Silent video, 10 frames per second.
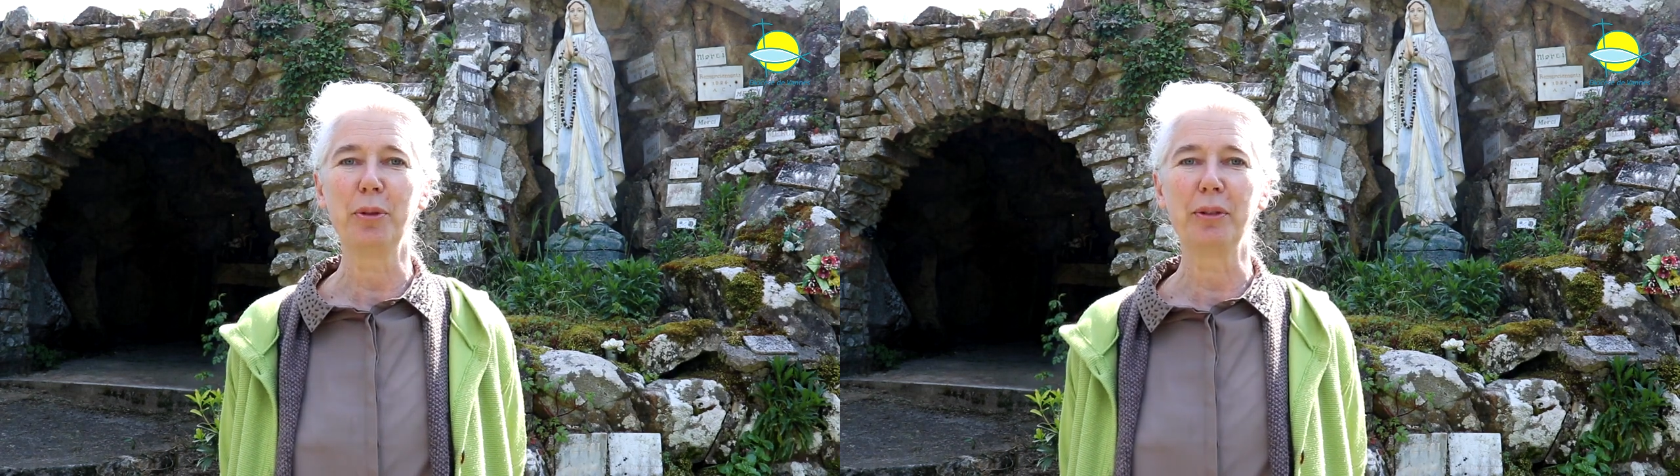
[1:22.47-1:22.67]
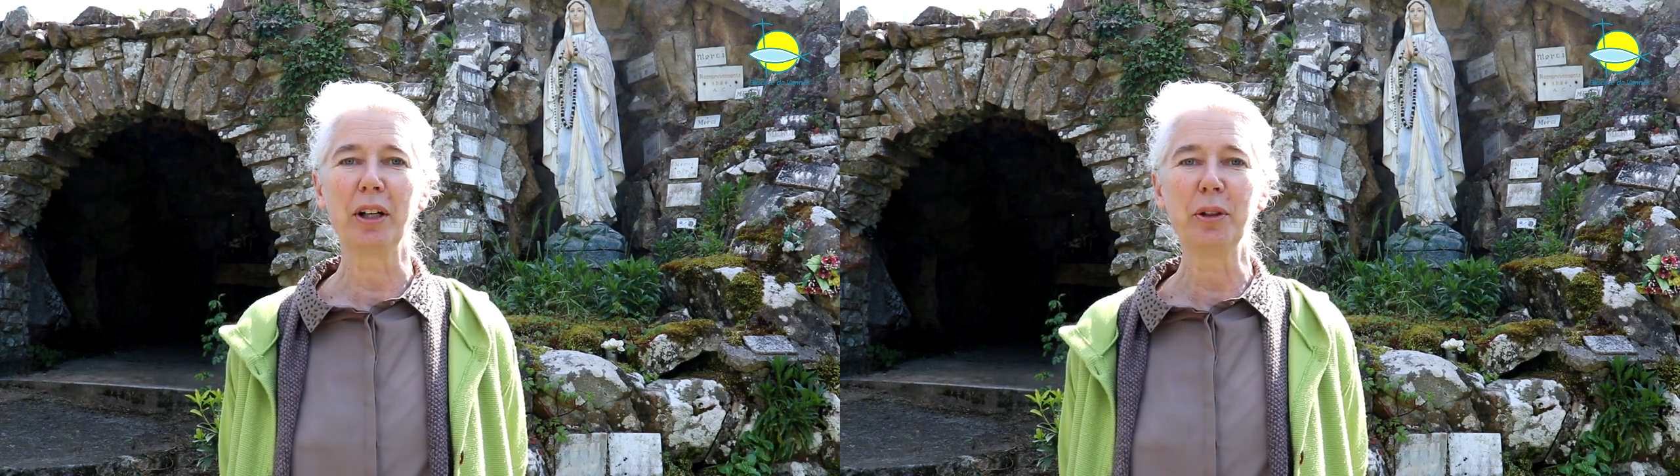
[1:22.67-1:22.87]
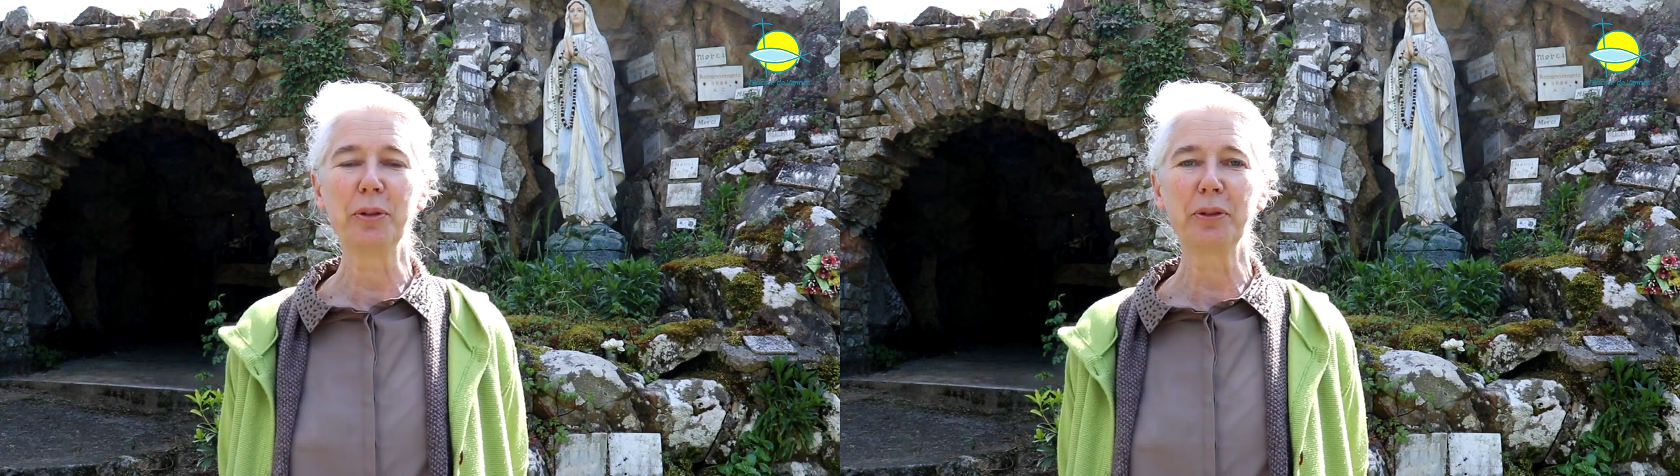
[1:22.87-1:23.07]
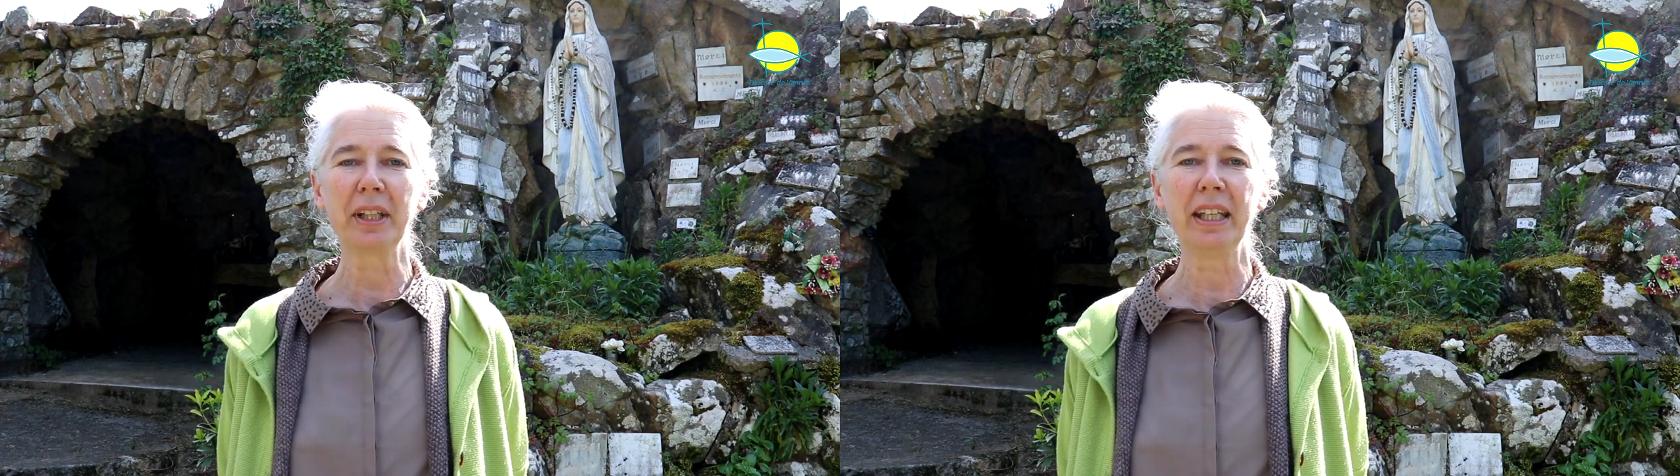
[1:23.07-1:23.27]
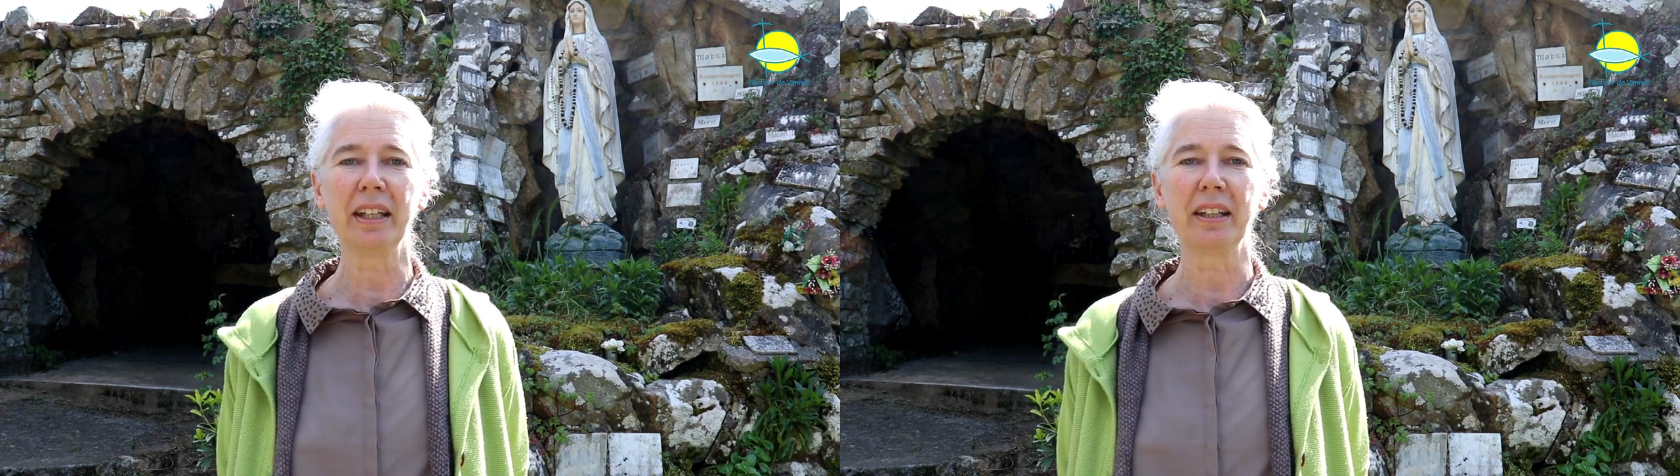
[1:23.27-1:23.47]
pouvoir
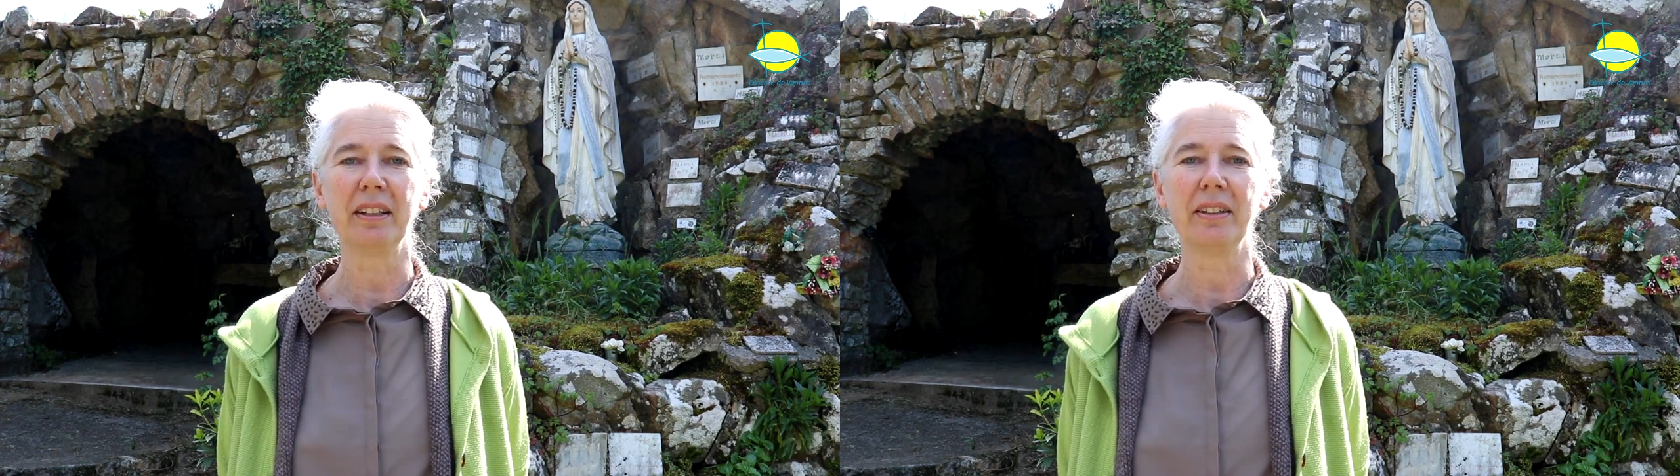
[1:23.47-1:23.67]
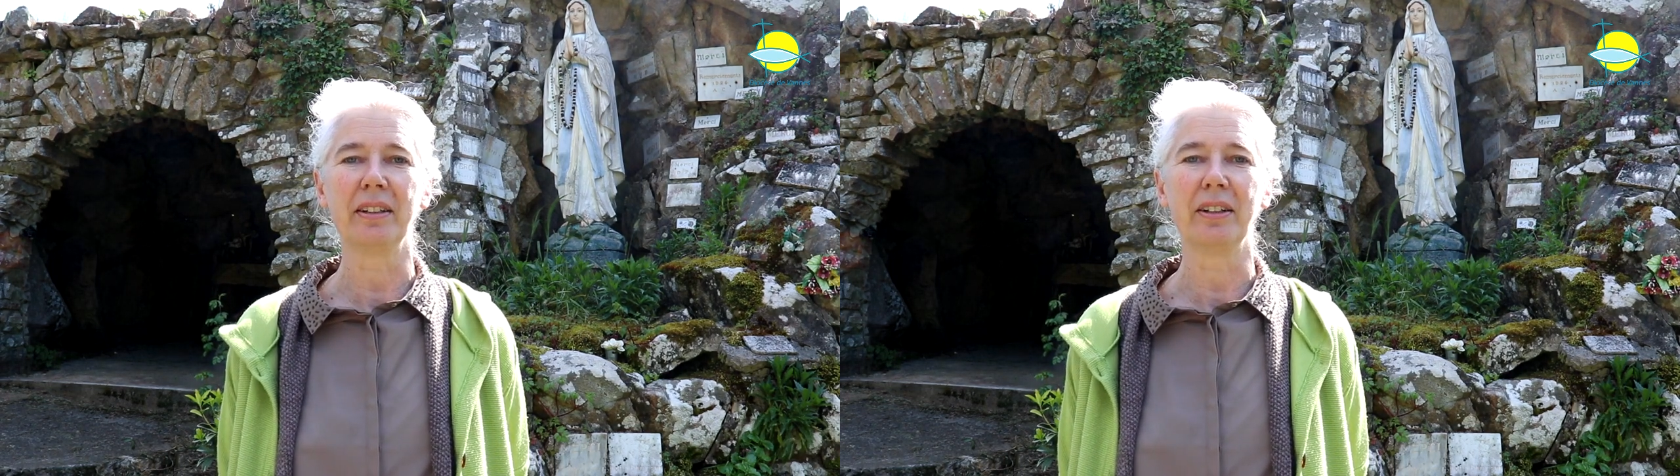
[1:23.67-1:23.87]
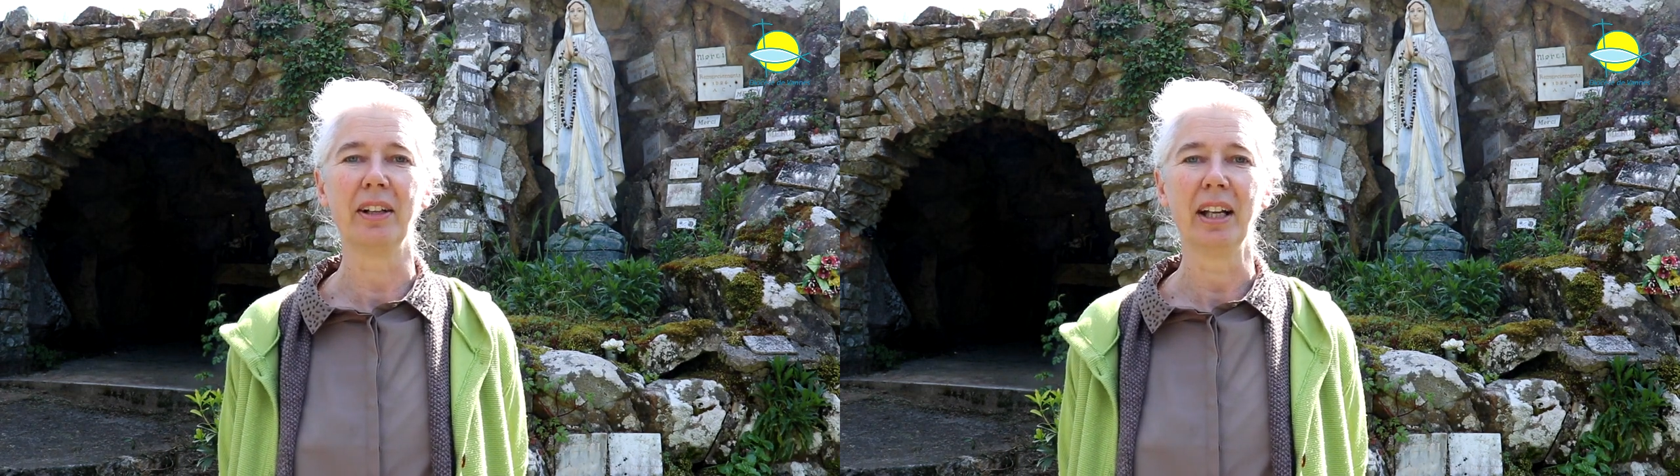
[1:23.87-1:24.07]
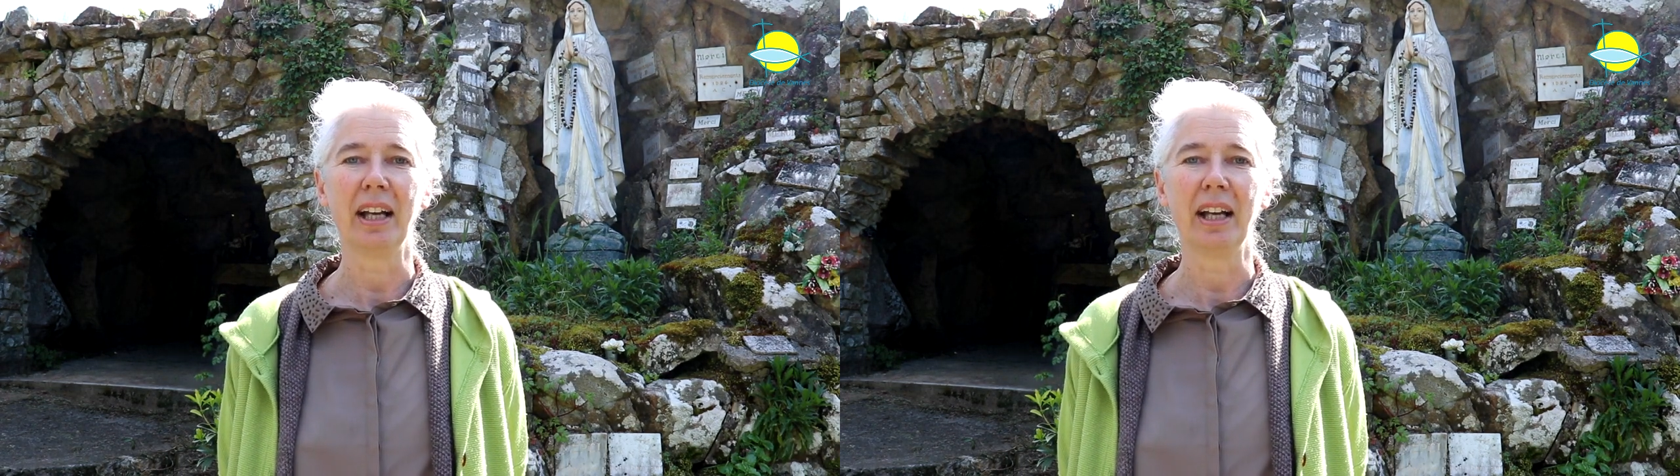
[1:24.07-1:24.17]
offrir euh,